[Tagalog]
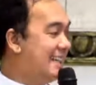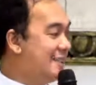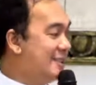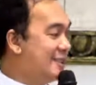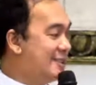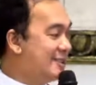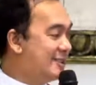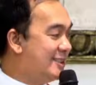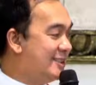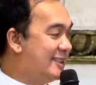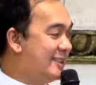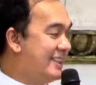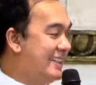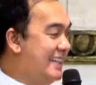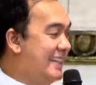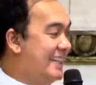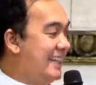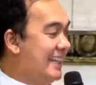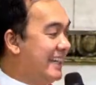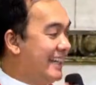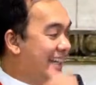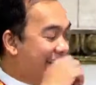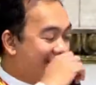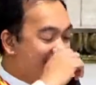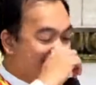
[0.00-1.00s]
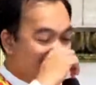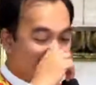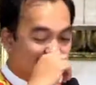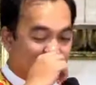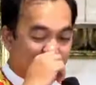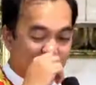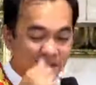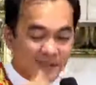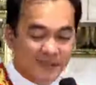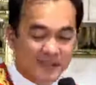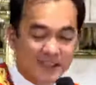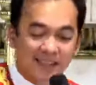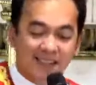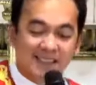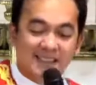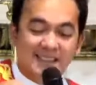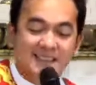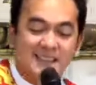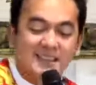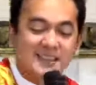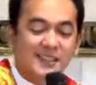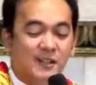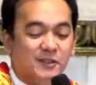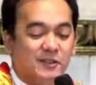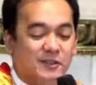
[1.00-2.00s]
ilan yung, ilan yung,
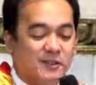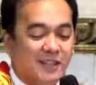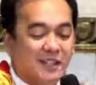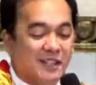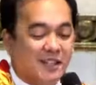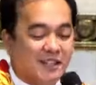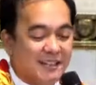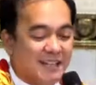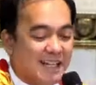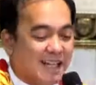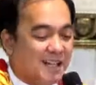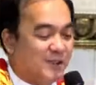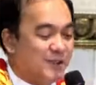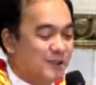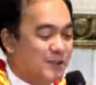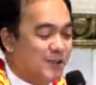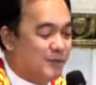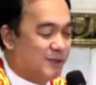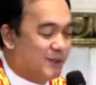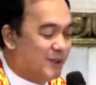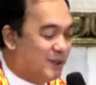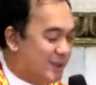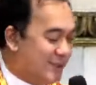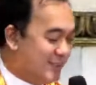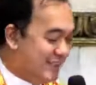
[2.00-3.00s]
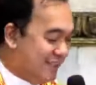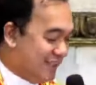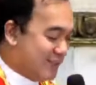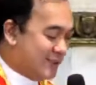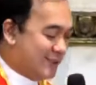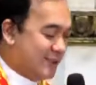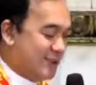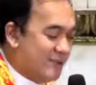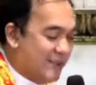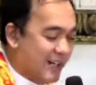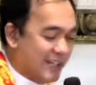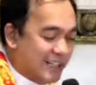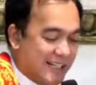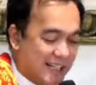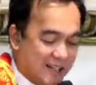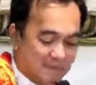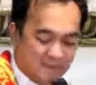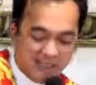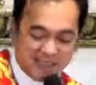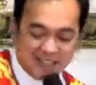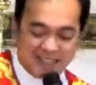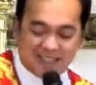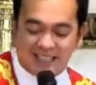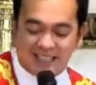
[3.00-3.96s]
ay, eh, naku, nak, nakunod naku, wag naman